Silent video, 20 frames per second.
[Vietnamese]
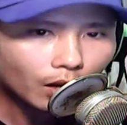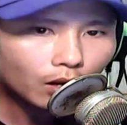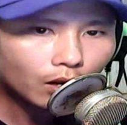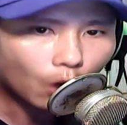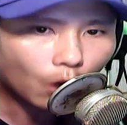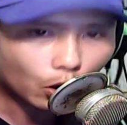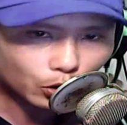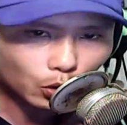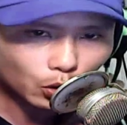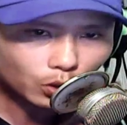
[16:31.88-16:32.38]

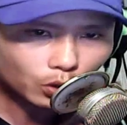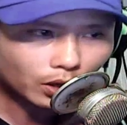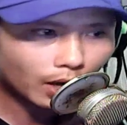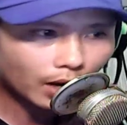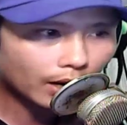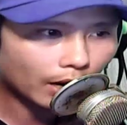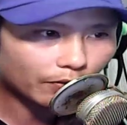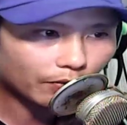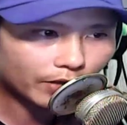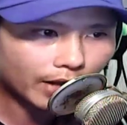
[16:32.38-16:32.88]
có chút
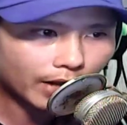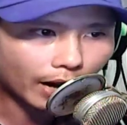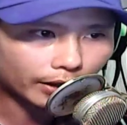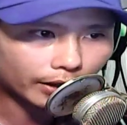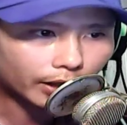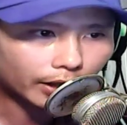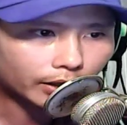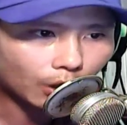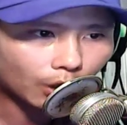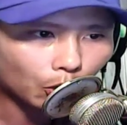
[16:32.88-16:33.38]
là vĩnh hằng
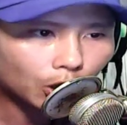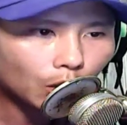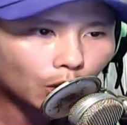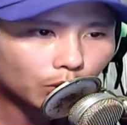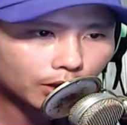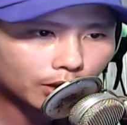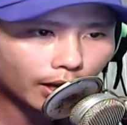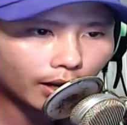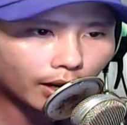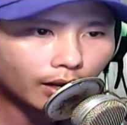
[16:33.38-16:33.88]
nhất tộc
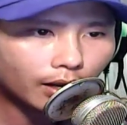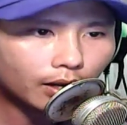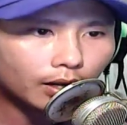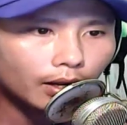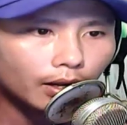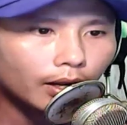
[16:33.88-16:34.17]
khống chế